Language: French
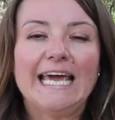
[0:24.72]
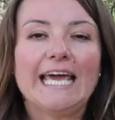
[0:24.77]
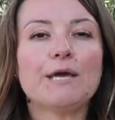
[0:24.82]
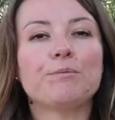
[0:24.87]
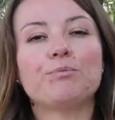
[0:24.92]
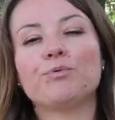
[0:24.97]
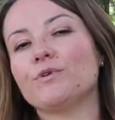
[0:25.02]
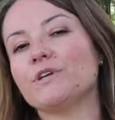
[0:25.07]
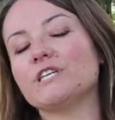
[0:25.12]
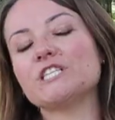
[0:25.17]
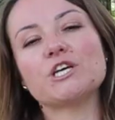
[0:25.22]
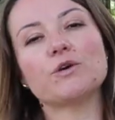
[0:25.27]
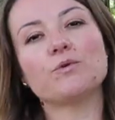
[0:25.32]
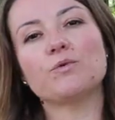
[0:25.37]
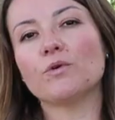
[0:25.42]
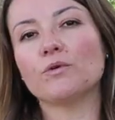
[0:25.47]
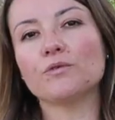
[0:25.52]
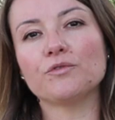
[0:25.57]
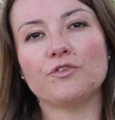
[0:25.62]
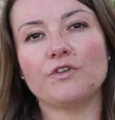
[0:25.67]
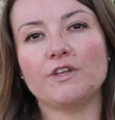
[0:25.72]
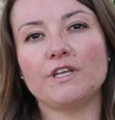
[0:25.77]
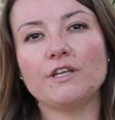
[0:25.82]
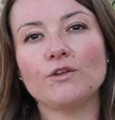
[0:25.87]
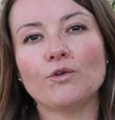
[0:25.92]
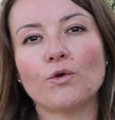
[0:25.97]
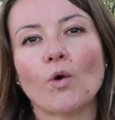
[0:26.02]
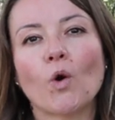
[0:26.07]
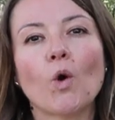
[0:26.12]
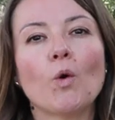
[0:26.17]
Et puis j'ai eu envie
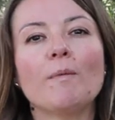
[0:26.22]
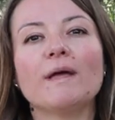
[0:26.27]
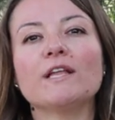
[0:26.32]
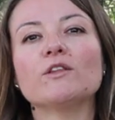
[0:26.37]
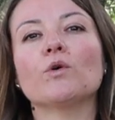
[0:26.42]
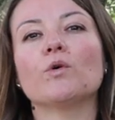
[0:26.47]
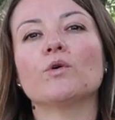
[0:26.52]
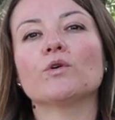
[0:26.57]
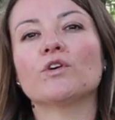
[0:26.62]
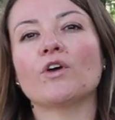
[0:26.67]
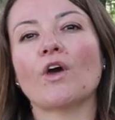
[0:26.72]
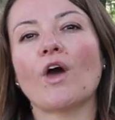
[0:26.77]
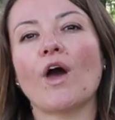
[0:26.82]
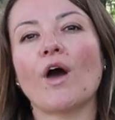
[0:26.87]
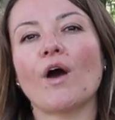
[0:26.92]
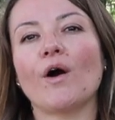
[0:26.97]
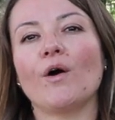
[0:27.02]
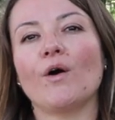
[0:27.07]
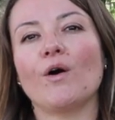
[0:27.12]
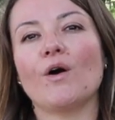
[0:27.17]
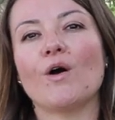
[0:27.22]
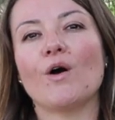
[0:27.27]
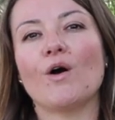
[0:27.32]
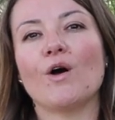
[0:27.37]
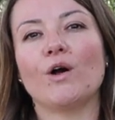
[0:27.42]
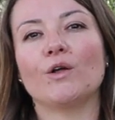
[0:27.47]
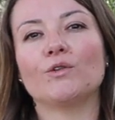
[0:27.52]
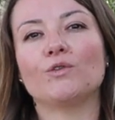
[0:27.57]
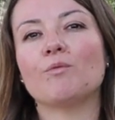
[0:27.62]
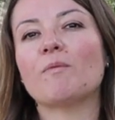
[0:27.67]
de remettre au cœur
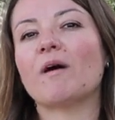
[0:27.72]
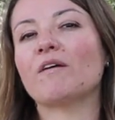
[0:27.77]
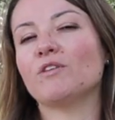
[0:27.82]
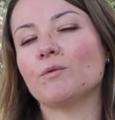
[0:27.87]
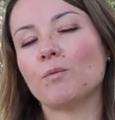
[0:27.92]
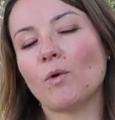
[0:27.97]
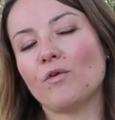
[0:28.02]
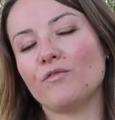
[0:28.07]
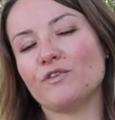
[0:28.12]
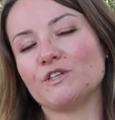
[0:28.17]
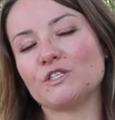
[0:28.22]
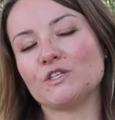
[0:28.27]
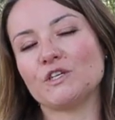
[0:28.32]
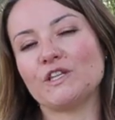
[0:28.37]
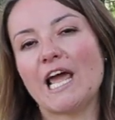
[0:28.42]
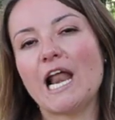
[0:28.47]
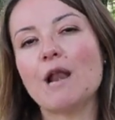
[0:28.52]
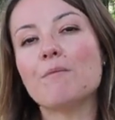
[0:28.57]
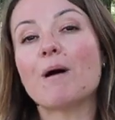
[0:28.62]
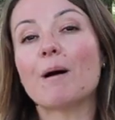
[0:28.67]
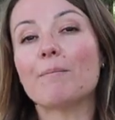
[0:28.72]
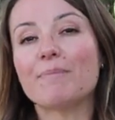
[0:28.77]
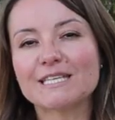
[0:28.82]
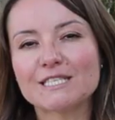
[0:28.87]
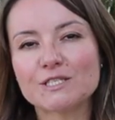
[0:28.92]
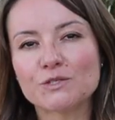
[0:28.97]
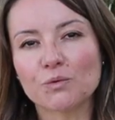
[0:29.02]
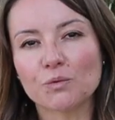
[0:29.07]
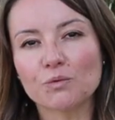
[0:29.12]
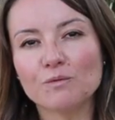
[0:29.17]
euh, de ma vie professionnelle ma
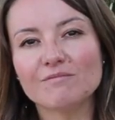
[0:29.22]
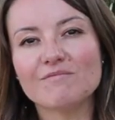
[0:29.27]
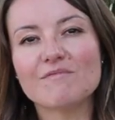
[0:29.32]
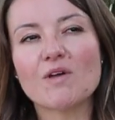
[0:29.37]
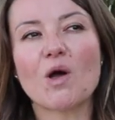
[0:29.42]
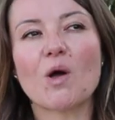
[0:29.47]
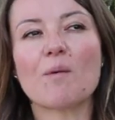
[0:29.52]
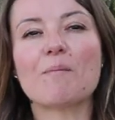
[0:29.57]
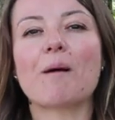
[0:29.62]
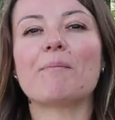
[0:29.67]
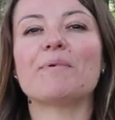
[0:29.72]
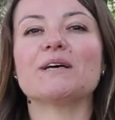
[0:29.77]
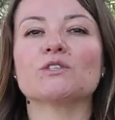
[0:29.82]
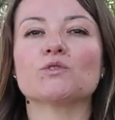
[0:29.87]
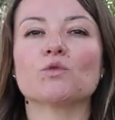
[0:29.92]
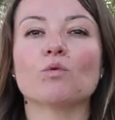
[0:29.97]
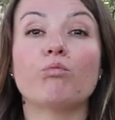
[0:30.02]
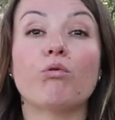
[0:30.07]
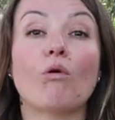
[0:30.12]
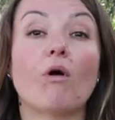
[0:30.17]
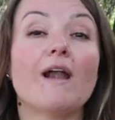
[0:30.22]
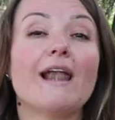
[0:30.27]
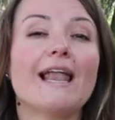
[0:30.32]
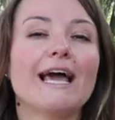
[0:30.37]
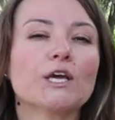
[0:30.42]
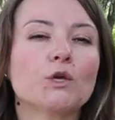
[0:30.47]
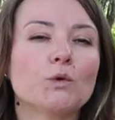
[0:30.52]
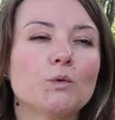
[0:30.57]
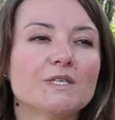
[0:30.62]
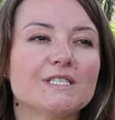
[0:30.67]
passion, euh, ma passion pour
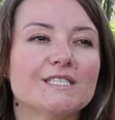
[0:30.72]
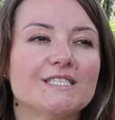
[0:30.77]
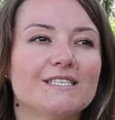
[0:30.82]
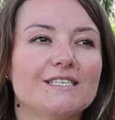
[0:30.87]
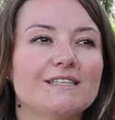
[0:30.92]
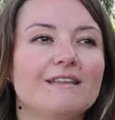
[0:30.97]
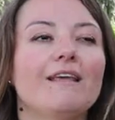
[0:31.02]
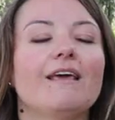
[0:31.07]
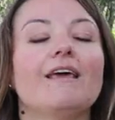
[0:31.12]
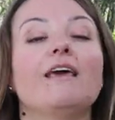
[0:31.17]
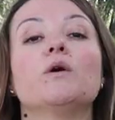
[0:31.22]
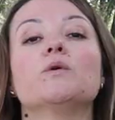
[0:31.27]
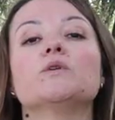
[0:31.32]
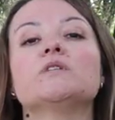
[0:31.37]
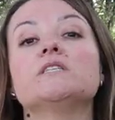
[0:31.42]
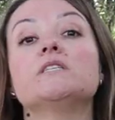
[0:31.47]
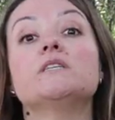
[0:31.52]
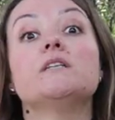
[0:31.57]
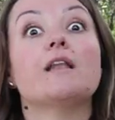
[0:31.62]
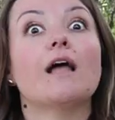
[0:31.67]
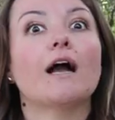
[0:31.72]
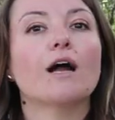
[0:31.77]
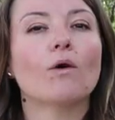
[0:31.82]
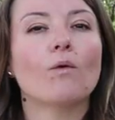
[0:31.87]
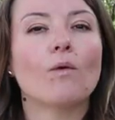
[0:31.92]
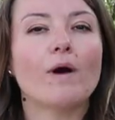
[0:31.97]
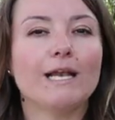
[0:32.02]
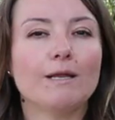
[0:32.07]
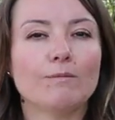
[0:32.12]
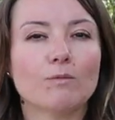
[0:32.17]
la cuisine et aussi
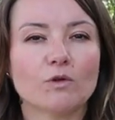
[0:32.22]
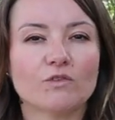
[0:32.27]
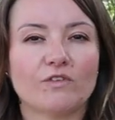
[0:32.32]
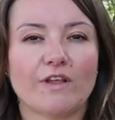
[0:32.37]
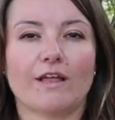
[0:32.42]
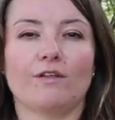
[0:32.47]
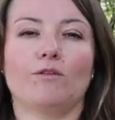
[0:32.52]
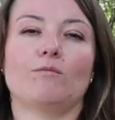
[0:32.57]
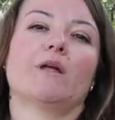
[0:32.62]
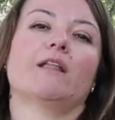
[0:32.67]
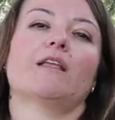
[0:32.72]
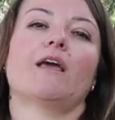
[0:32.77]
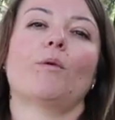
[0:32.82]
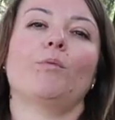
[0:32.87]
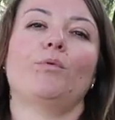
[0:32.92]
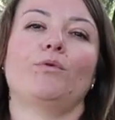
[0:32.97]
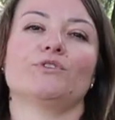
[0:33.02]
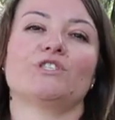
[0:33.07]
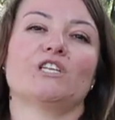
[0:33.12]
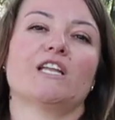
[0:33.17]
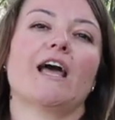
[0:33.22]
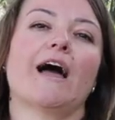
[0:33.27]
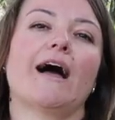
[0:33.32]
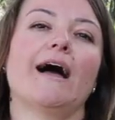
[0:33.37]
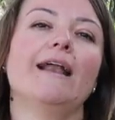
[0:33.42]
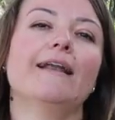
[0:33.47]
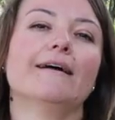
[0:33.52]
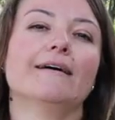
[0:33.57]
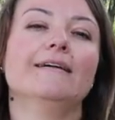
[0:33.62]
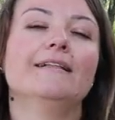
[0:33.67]
l'agroalimentaire d'une manière plus
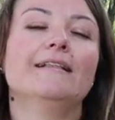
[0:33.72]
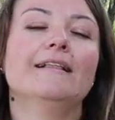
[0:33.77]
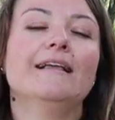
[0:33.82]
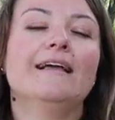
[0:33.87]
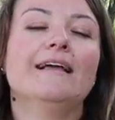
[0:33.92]
générale.